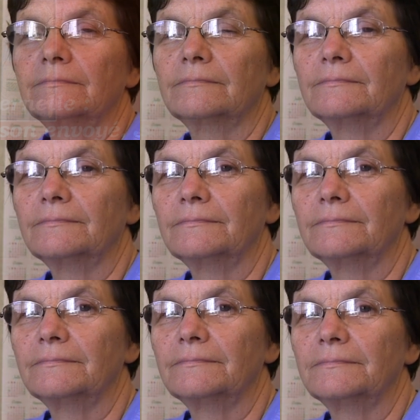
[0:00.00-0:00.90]
le
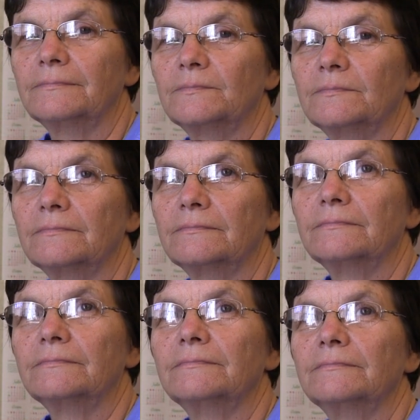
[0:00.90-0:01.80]
septième dimanche
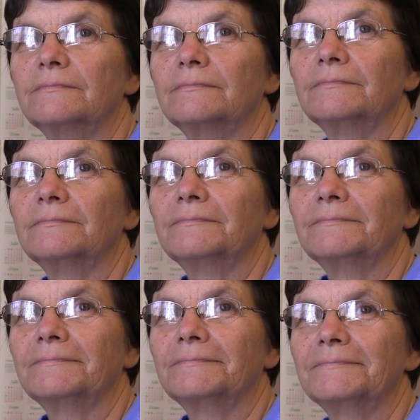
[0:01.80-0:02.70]
de
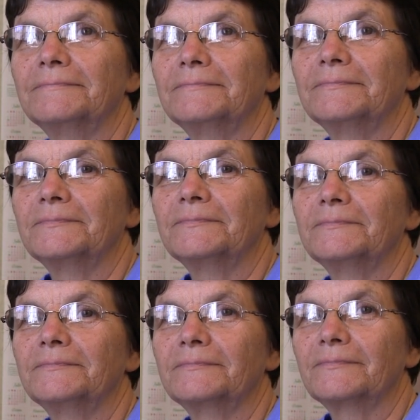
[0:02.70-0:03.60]
Pâques de l'année
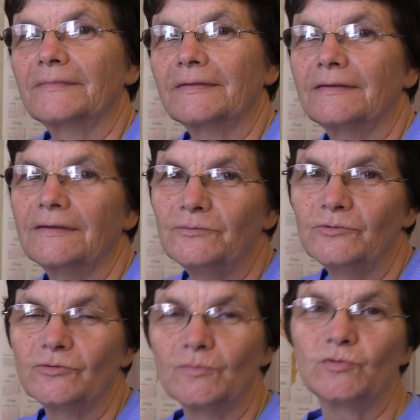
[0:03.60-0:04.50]
A. Et
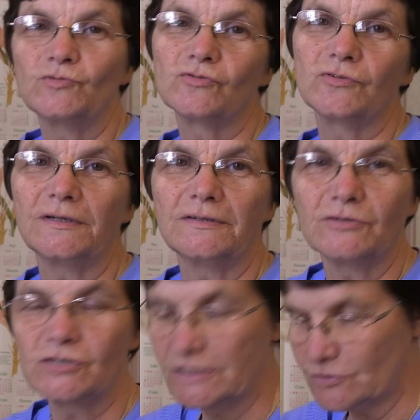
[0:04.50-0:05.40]
nous sommes toujours dans
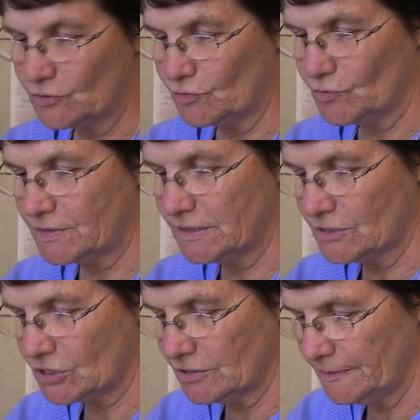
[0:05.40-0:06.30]
l'évangile selon
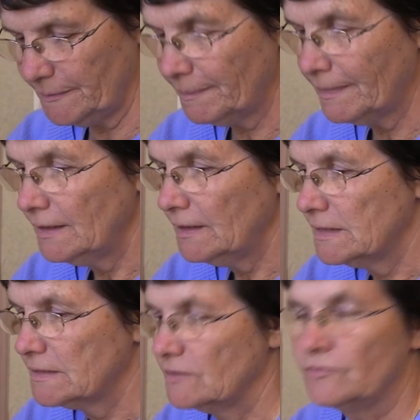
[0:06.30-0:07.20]
Saint Jean.
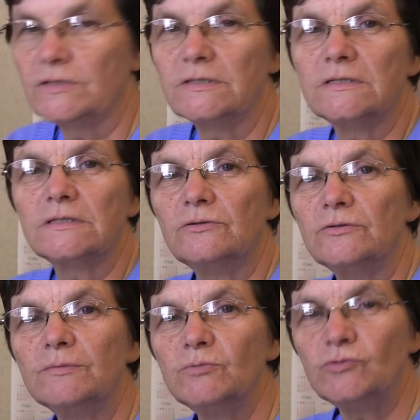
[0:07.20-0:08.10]
Cette fois-ci, c'est
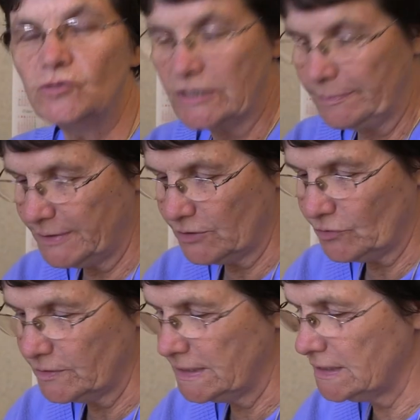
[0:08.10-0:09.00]
le début du
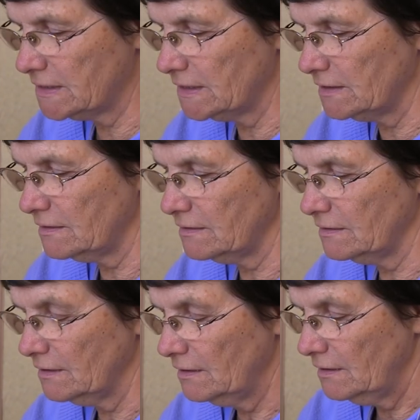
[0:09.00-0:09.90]
chapitre 17,